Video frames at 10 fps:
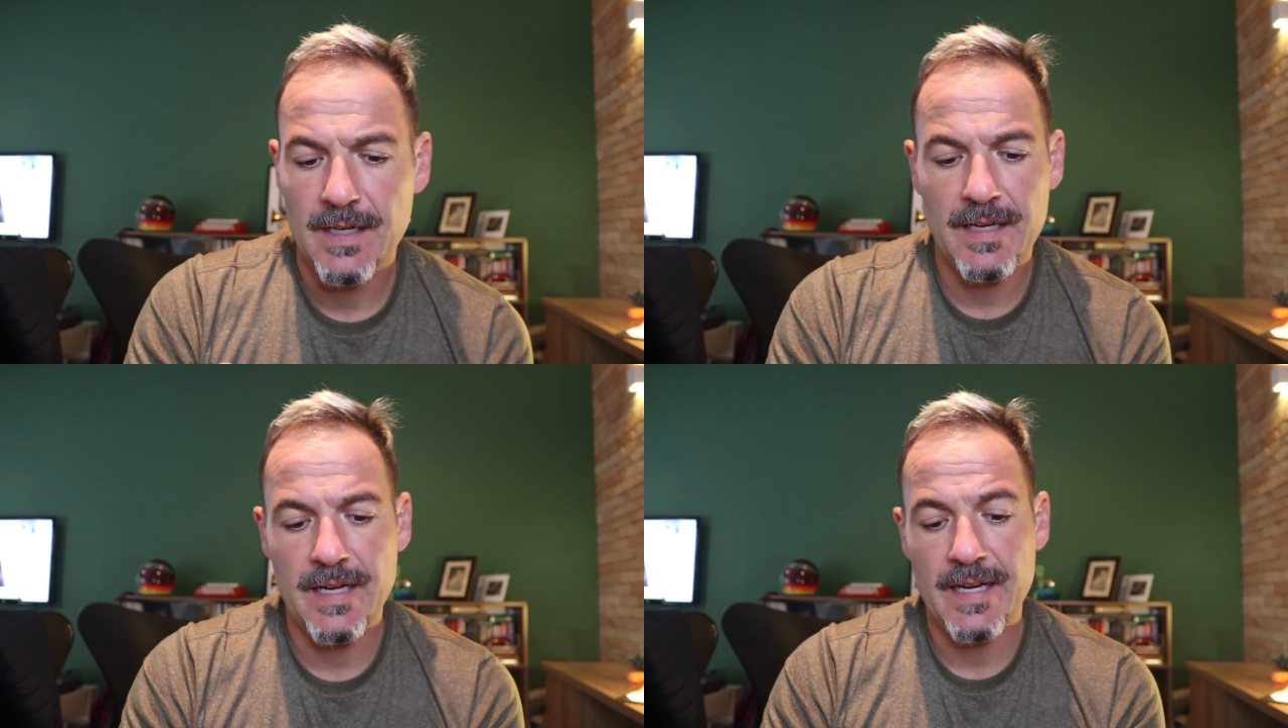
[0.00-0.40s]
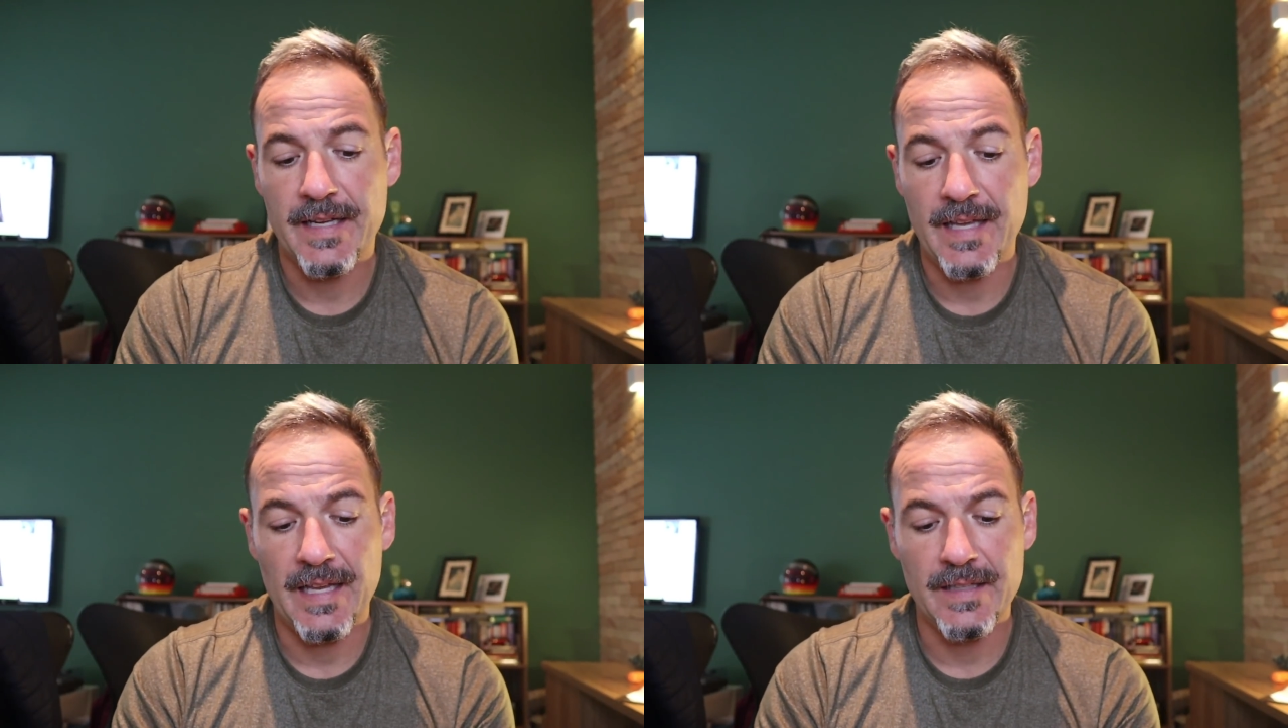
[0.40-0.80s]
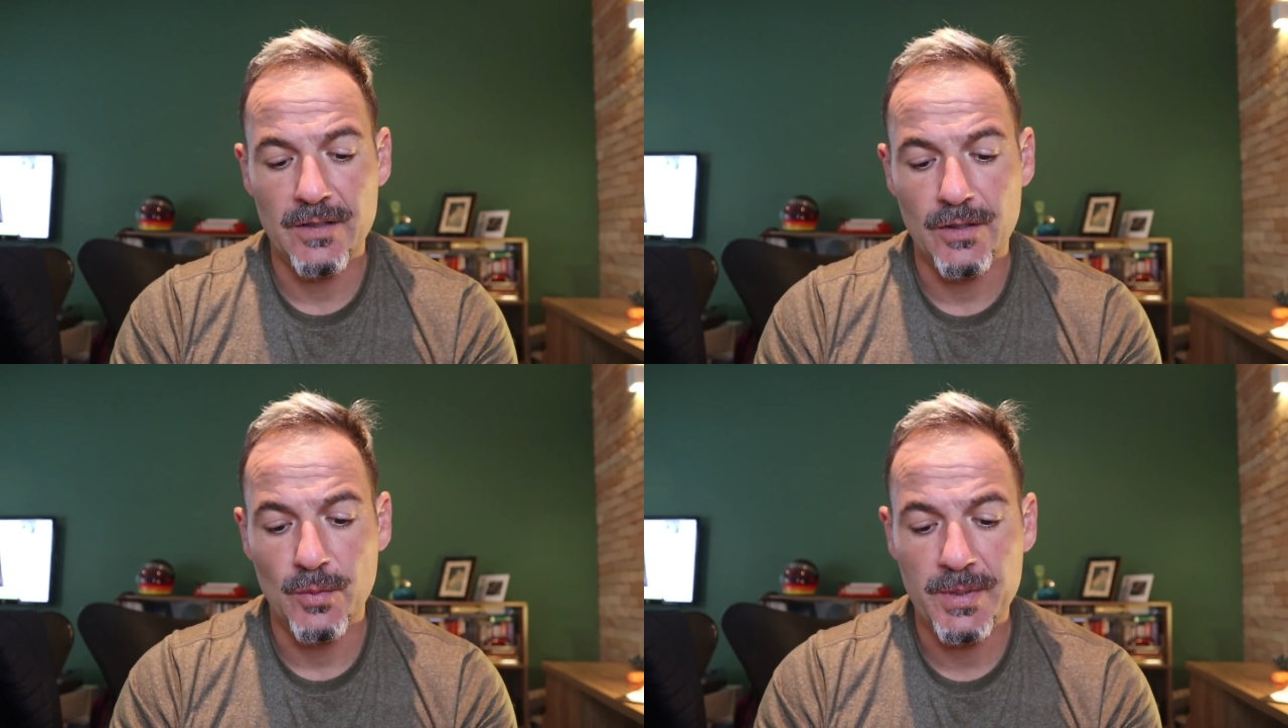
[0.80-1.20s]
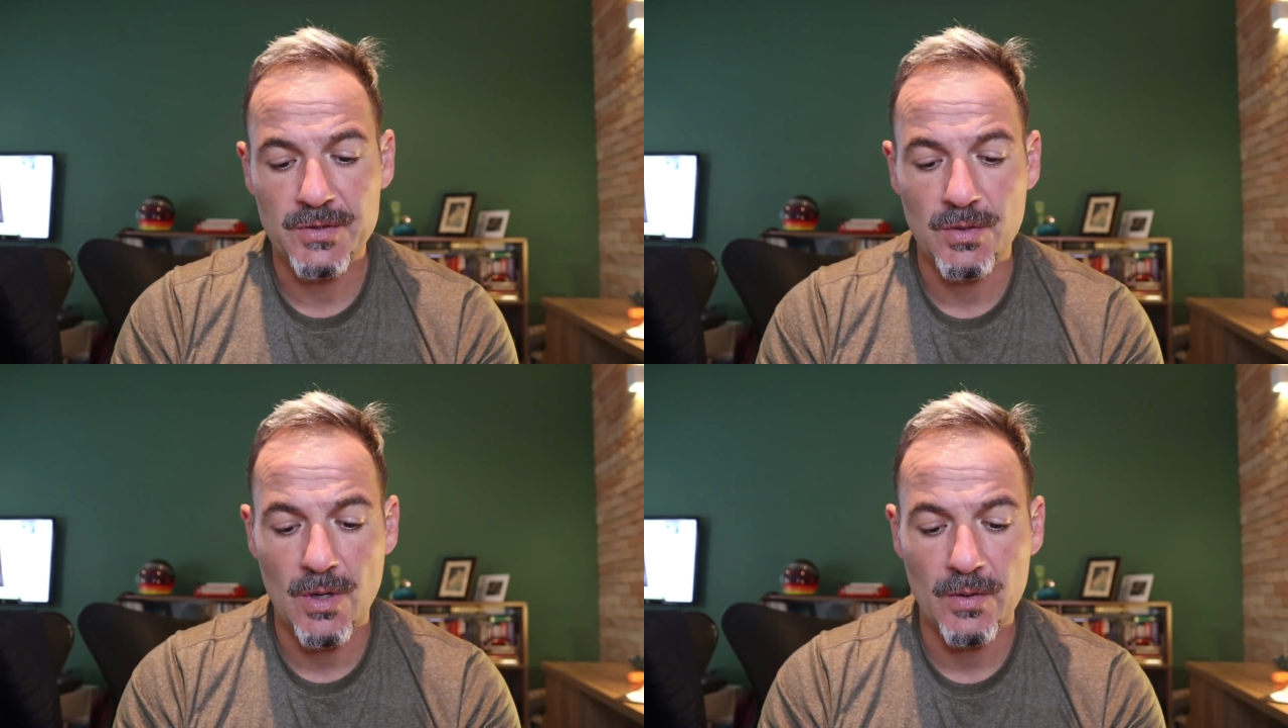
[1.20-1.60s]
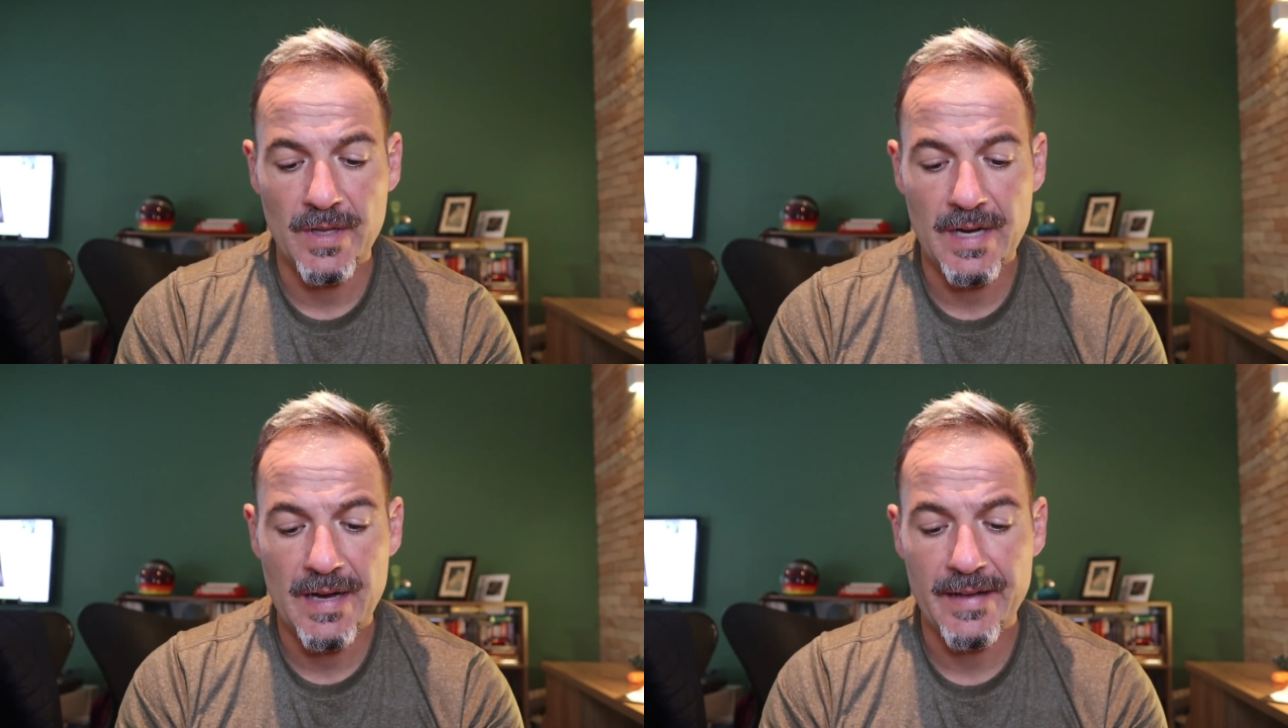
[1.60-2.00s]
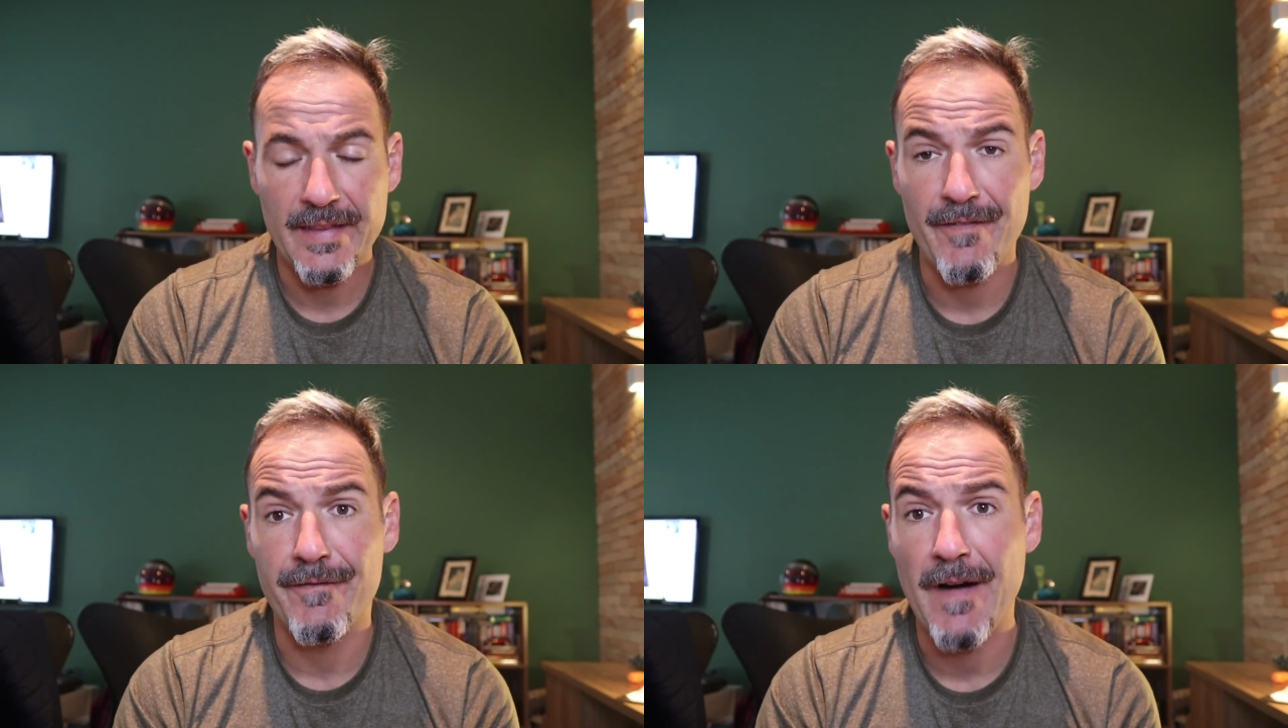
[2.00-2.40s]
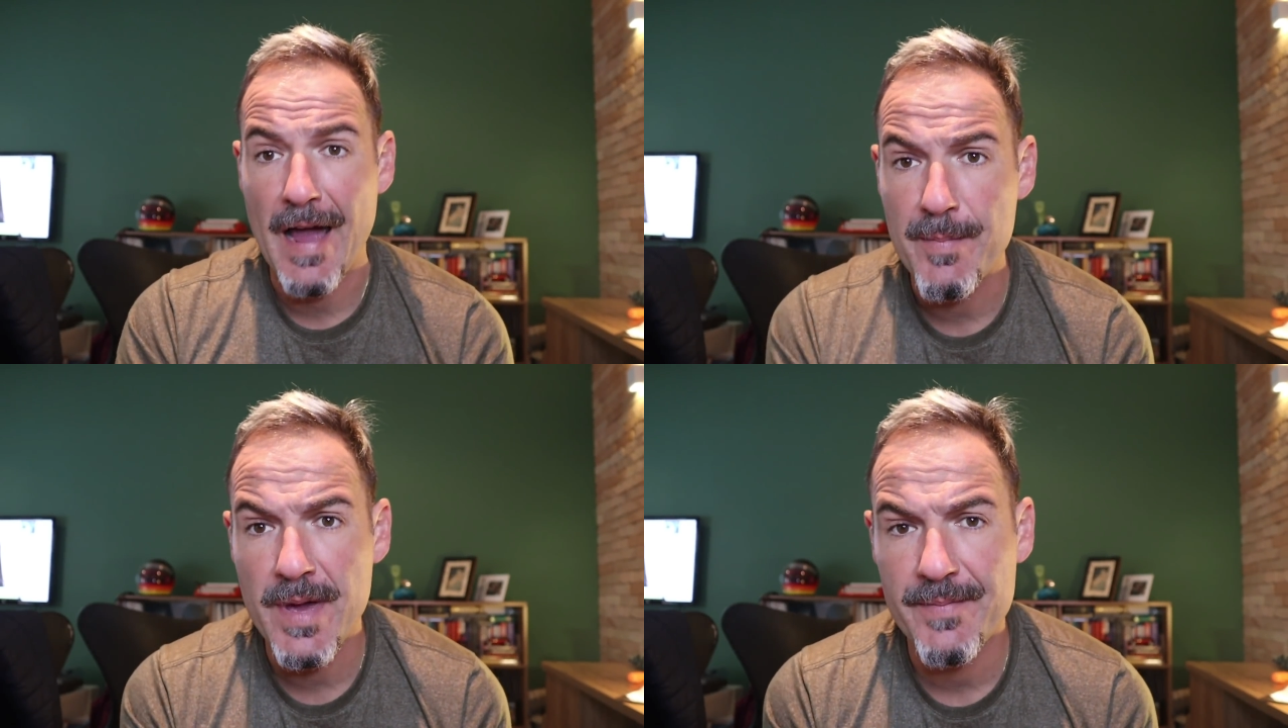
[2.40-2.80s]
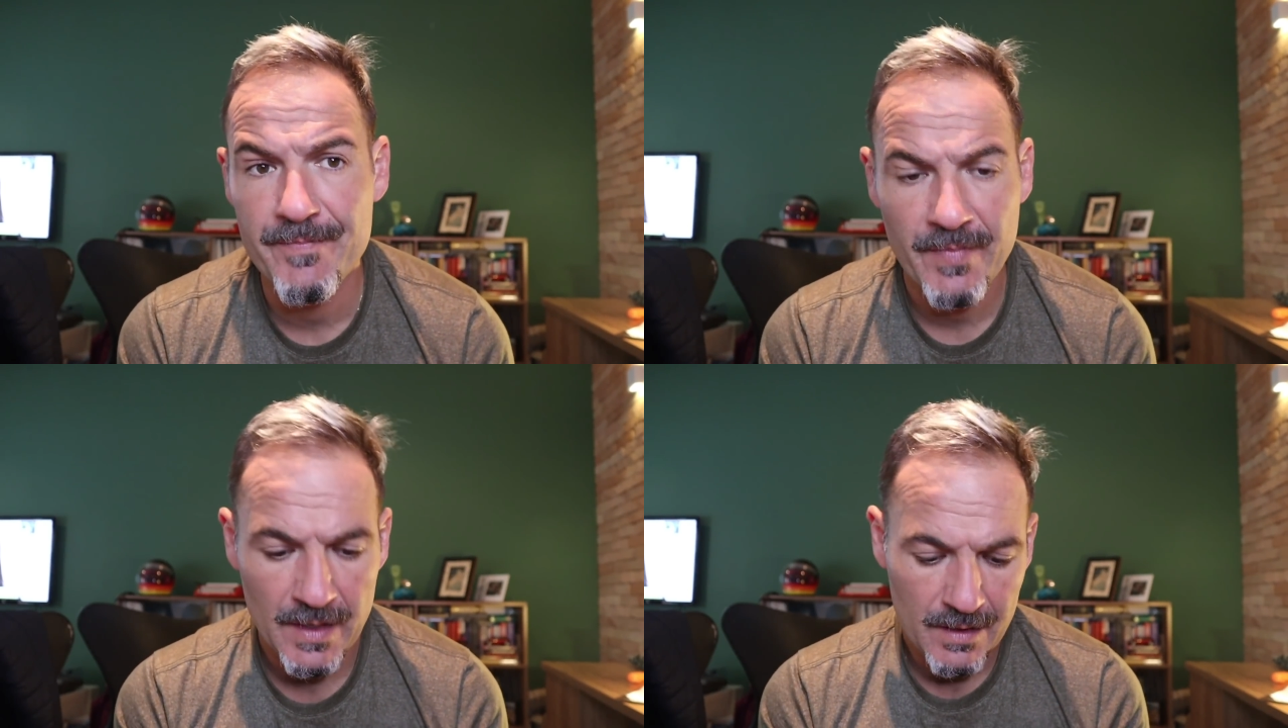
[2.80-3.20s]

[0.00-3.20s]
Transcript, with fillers: é, que é lá do, do pessoal da, da Fiber.